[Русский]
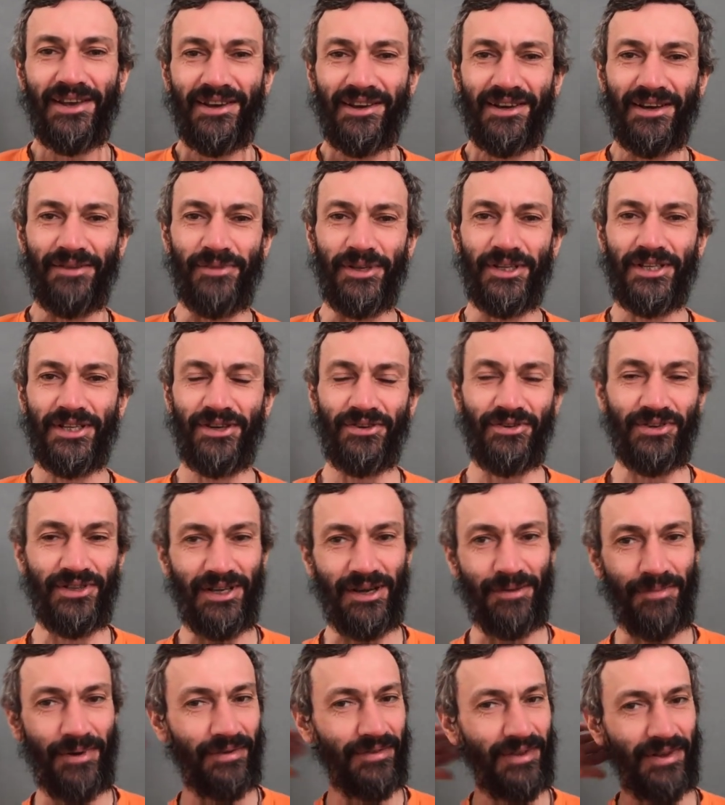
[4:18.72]
Комментируйте,
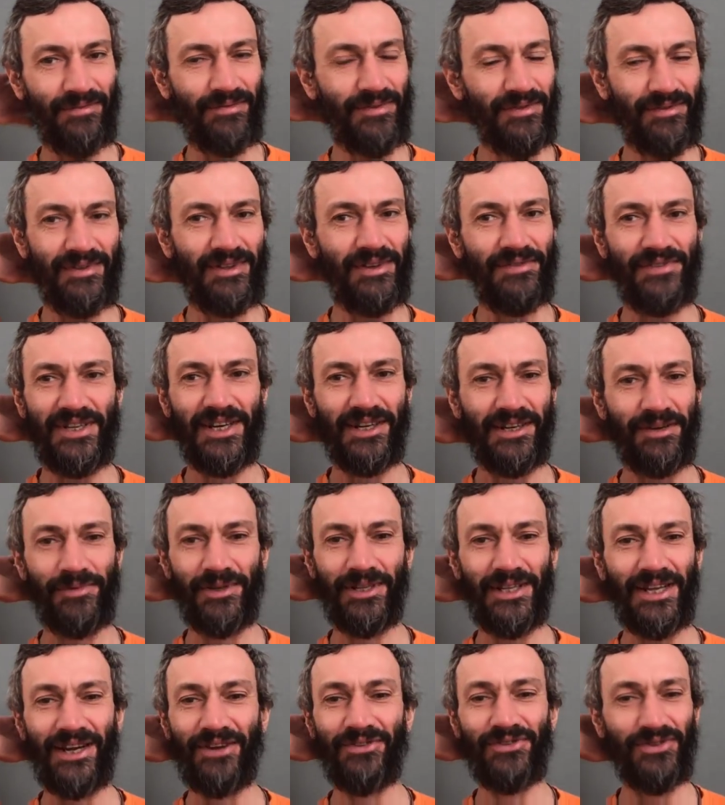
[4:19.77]
я, правда, не все
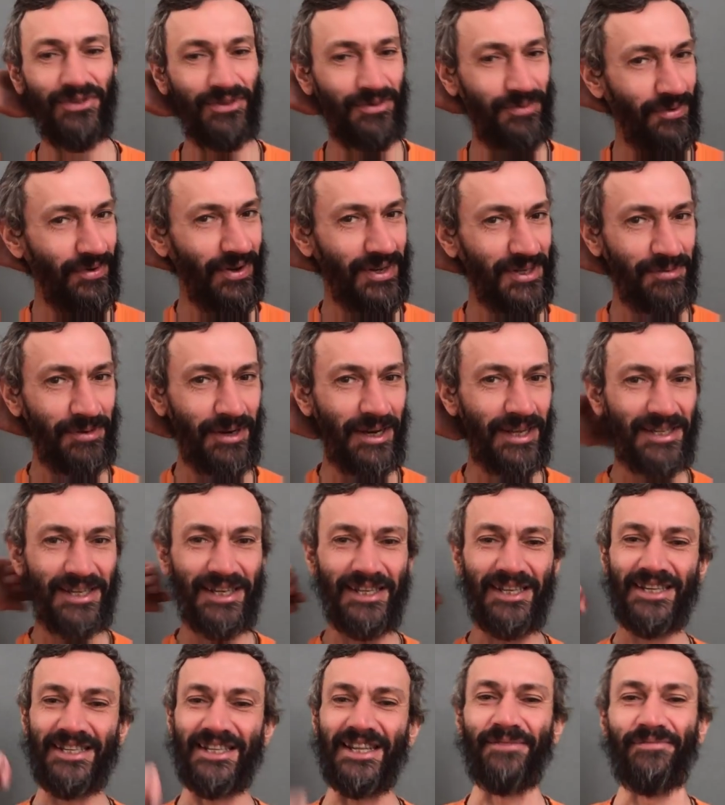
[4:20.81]
комментарии уже успеваю смотреть,
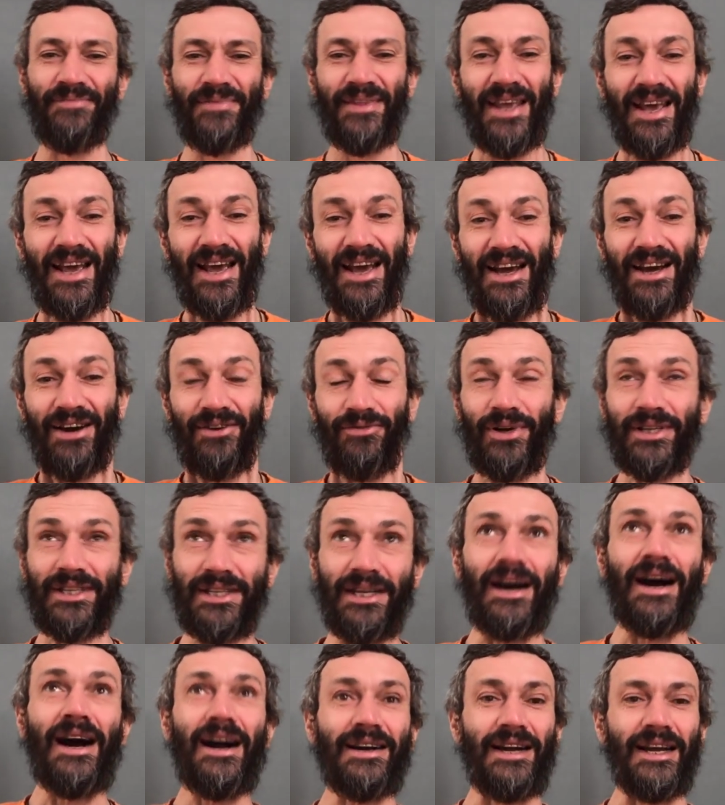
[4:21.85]
конечно. Вот
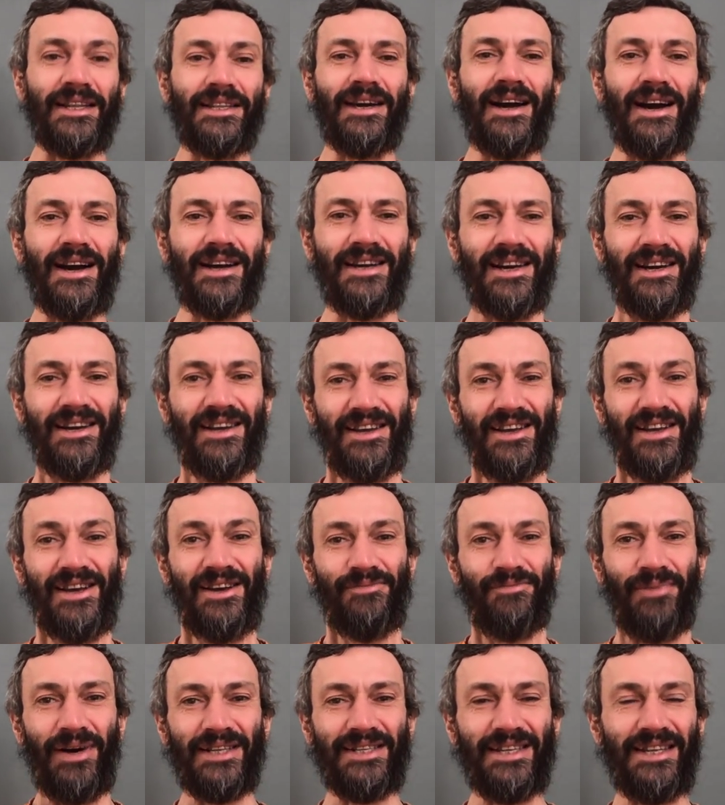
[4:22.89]
так, а так,
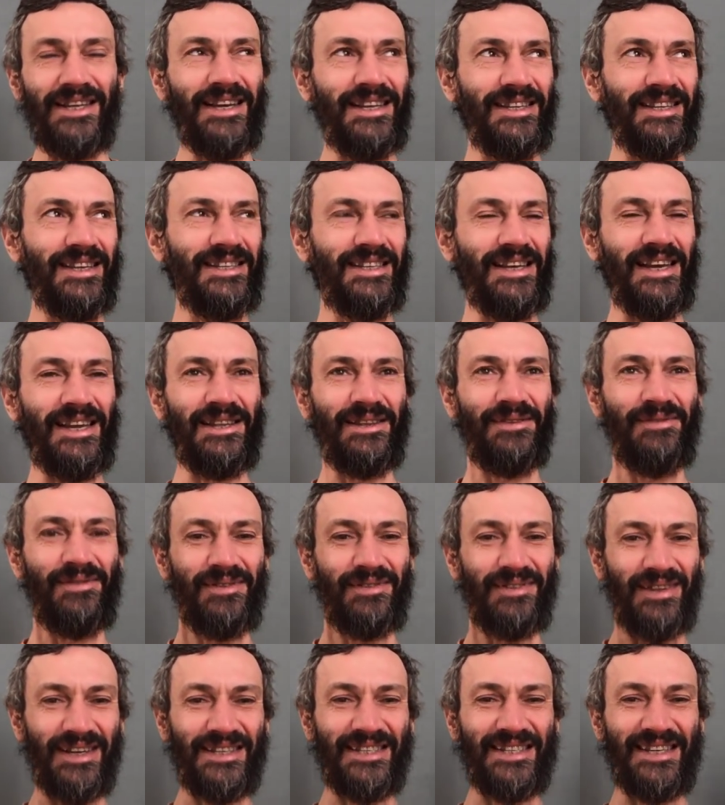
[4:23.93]
последний
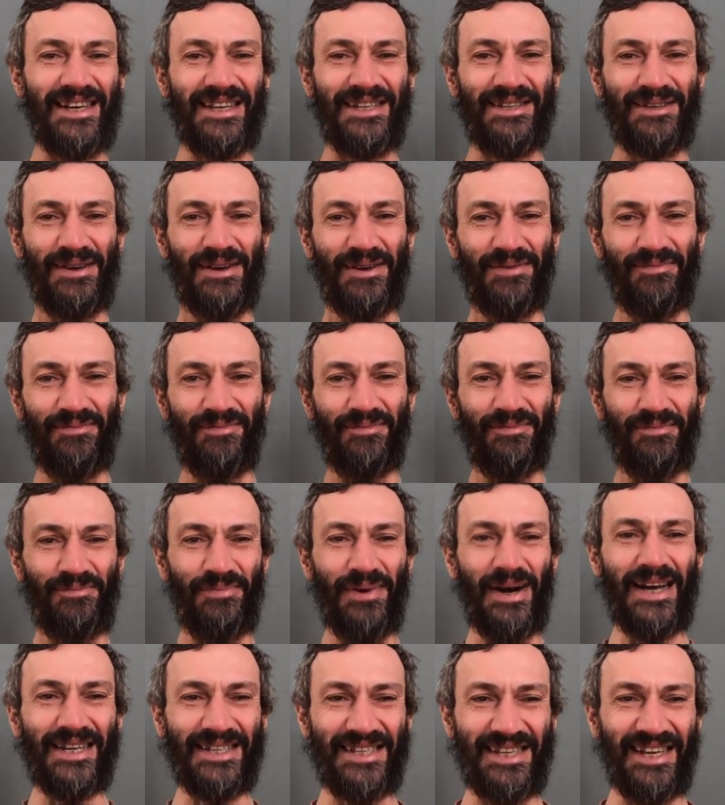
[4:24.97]
день, так сказать,
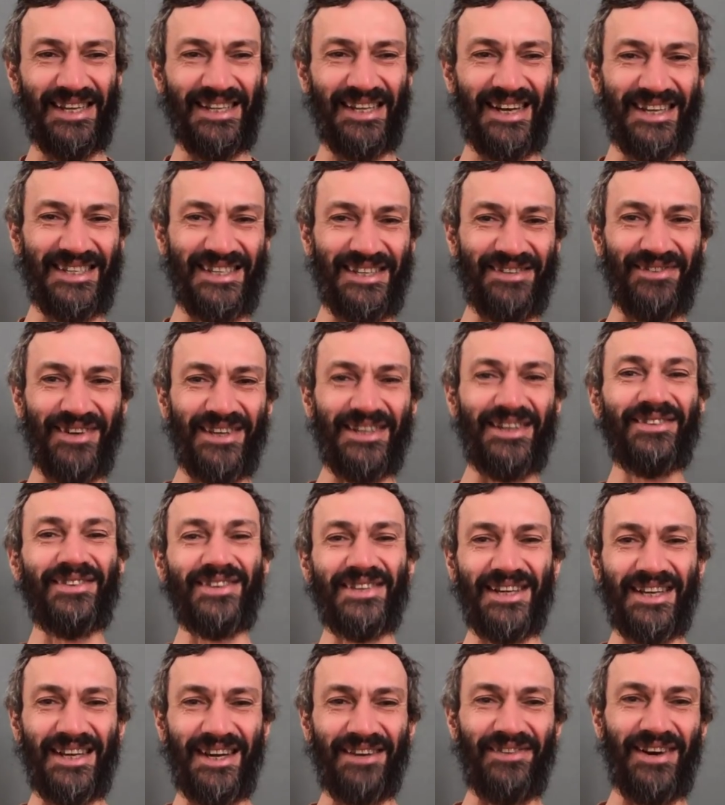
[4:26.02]
Пасхи, да, сегодня, ну,
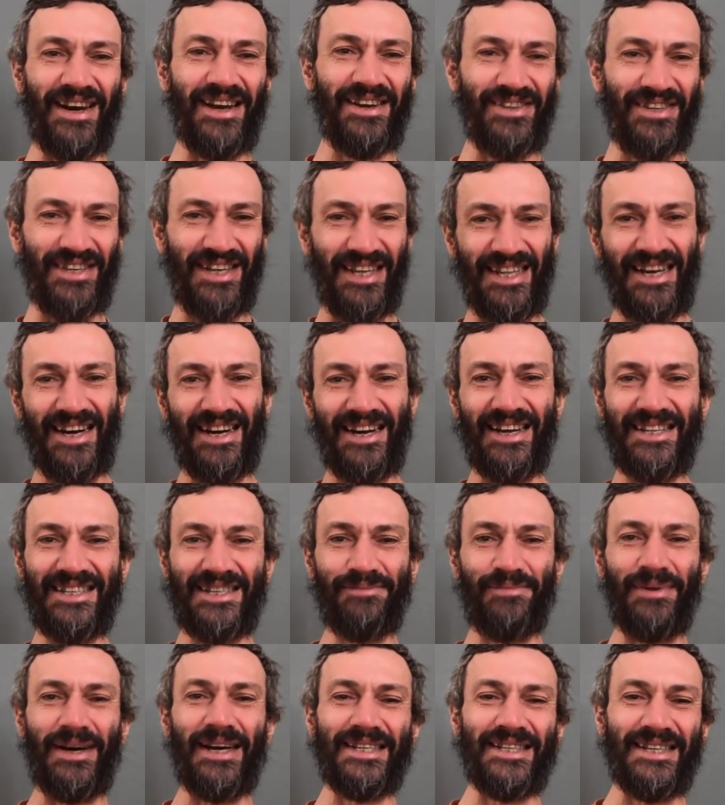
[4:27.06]
закрывающий, да,
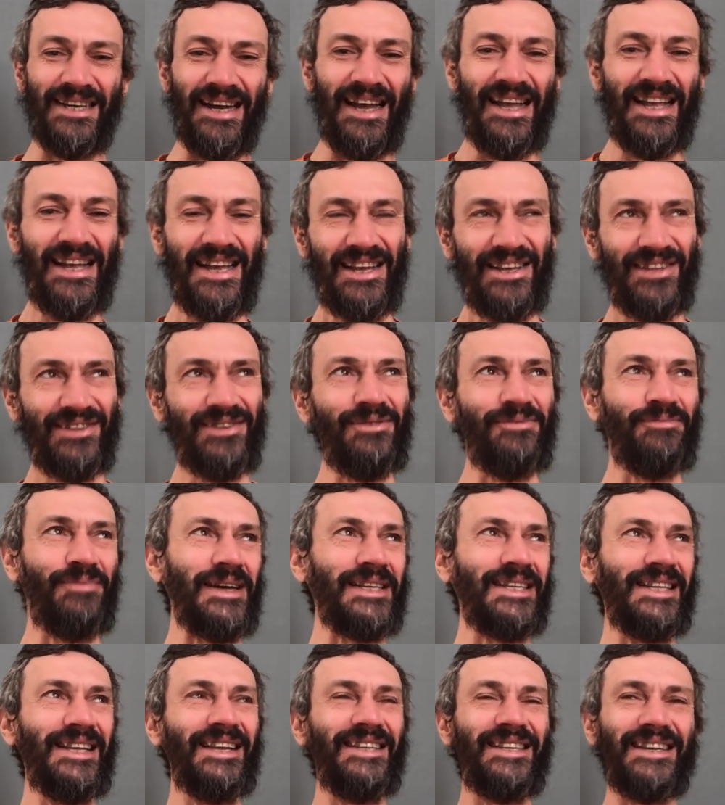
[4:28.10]
антипасха. Ну,
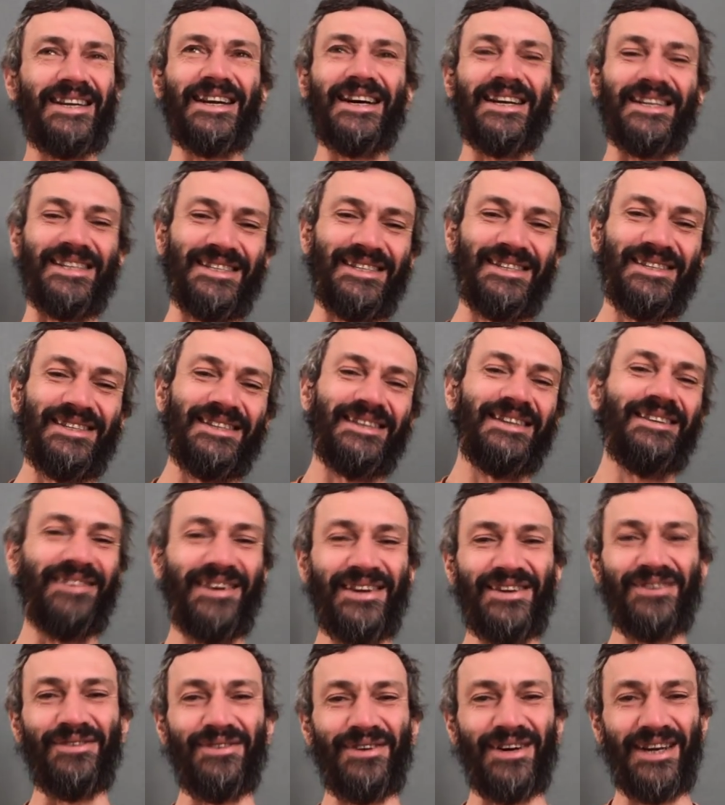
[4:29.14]
последний раз
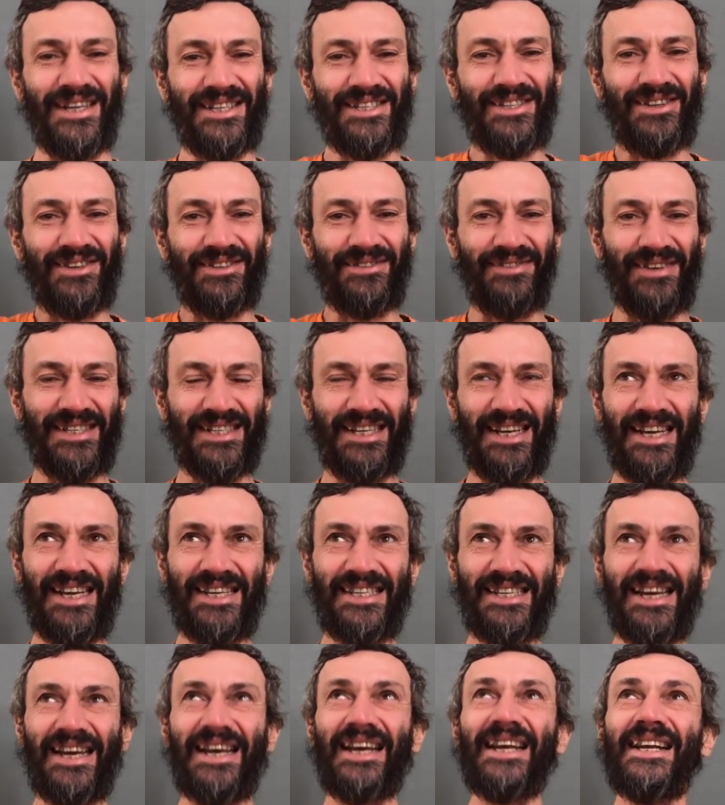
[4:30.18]
говорю, Христос
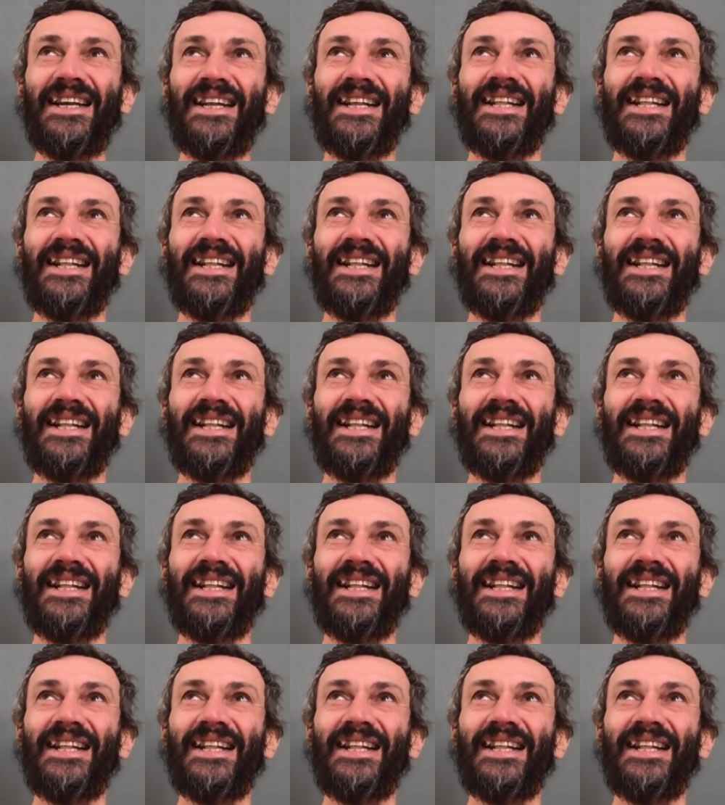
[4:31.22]
воскресе.